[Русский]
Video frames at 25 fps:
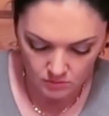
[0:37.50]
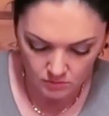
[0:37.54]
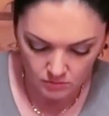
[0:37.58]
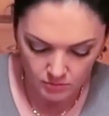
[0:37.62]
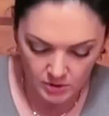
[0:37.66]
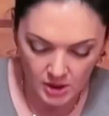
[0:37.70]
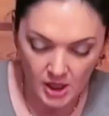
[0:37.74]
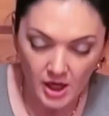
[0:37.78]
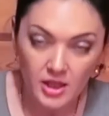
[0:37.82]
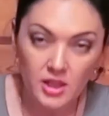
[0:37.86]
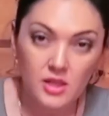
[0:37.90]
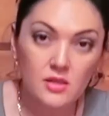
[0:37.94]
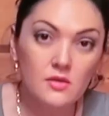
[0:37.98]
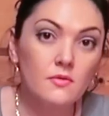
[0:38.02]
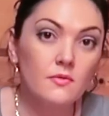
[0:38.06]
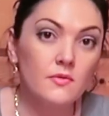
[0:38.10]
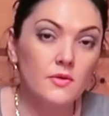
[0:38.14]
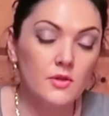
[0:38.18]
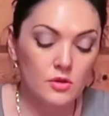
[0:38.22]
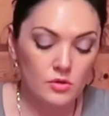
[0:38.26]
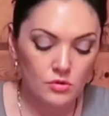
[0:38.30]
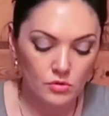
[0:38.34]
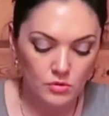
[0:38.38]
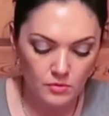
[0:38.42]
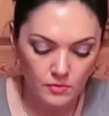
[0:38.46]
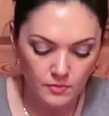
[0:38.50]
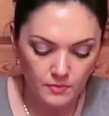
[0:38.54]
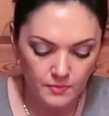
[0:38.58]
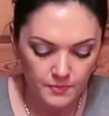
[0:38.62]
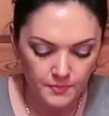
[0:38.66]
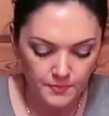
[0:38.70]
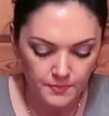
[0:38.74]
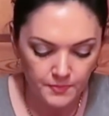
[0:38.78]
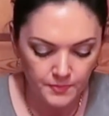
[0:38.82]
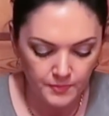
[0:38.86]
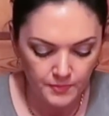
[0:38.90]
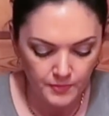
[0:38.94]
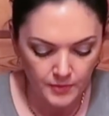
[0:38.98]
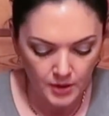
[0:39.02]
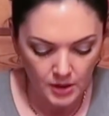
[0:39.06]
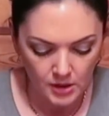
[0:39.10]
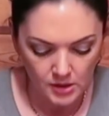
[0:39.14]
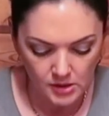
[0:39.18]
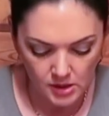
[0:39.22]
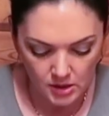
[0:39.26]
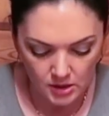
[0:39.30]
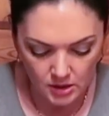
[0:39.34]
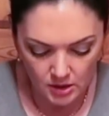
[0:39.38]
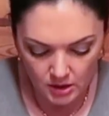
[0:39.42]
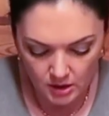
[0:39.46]
у меня есть видео,
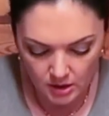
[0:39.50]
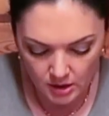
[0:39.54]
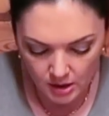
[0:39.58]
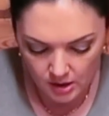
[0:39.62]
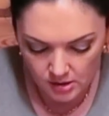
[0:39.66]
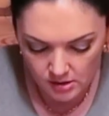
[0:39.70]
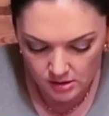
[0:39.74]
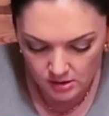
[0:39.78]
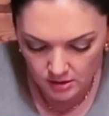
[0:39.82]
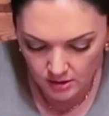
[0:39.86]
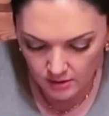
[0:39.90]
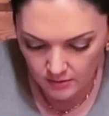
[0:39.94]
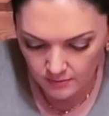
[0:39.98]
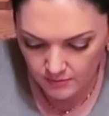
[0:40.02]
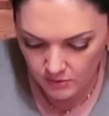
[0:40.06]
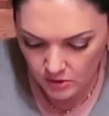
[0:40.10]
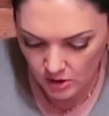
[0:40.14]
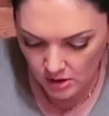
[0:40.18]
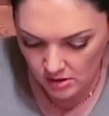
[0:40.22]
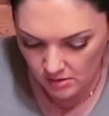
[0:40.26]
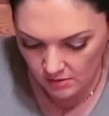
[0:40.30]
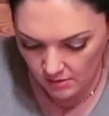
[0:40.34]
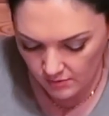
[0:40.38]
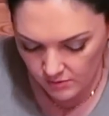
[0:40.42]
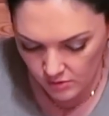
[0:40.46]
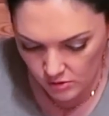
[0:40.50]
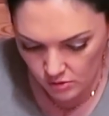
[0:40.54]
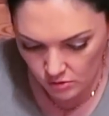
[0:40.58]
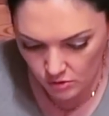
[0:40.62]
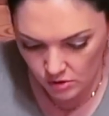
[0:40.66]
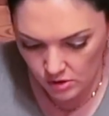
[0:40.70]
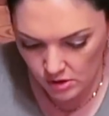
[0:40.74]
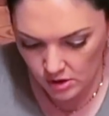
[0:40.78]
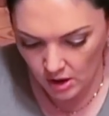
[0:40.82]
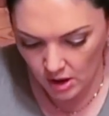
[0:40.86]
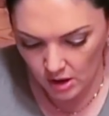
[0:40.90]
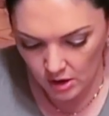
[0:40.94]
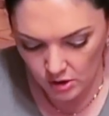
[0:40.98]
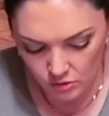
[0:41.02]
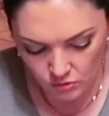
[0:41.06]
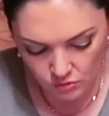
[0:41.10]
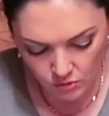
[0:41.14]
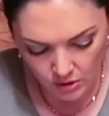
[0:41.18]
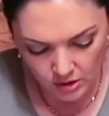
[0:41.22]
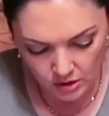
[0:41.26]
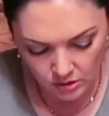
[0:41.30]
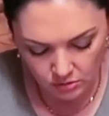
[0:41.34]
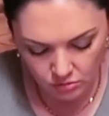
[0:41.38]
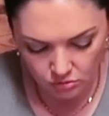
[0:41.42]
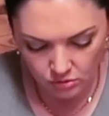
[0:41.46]
с этой краской. Сейчас вам все расскажу.
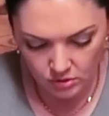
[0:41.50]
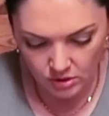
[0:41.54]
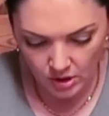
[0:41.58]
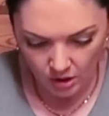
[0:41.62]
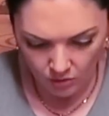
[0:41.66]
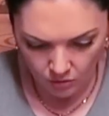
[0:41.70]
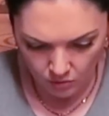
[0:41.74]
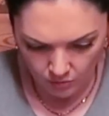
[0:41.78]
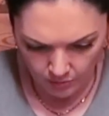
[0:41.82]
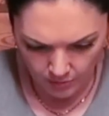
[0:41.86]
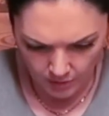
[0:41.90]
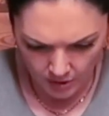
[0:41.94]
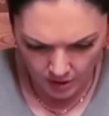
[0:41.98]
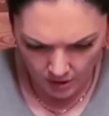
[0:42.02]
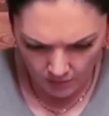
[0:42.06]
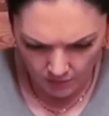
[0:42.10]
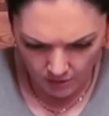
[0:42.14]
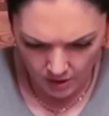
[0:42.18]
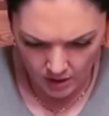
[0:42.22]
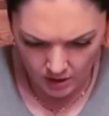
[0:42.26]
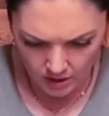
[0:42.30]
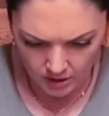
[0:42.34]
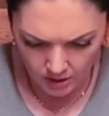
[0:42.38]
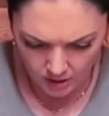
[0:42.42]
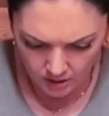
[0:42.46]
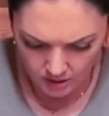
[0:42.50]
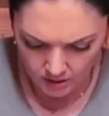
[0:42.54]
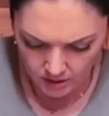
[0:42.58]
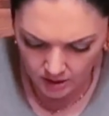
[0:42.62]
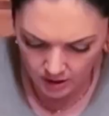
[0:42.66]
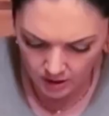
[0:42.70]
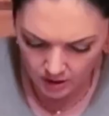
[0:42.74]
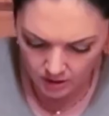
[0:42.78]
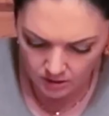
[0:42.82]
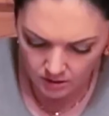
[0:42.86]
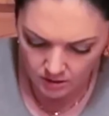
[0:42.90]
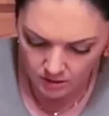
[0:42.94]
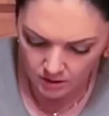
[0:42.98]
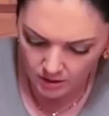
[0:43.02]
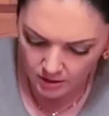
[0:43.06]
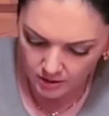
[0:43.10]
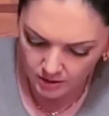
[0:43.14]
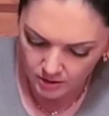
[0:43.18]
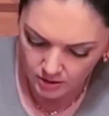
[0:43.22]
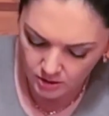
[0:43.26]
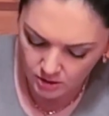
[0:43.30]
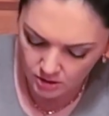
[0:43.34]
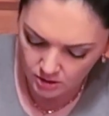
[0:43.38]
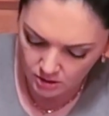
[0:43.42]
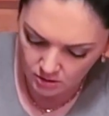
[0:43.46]
Они тут так упаковали конкретно,
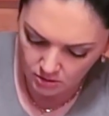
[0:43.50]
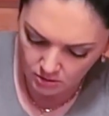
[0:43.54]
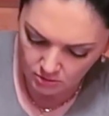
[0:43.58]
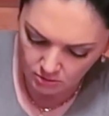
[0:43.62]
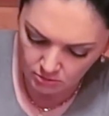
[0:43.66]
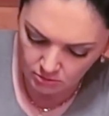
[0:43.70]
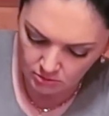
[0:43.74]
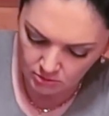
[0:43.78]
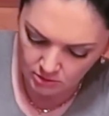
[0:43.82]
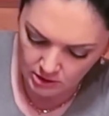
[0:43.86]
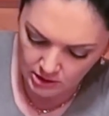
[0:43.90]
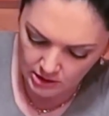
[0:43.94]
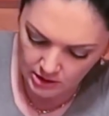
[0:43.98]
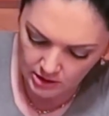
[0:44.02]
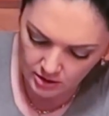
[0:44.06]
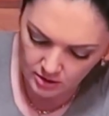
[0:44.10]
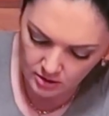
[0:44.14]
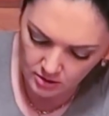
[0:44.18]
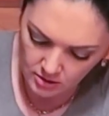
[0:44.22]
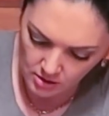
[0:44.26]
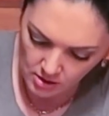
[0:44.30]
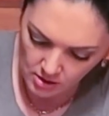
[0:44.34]
конечно. Ой.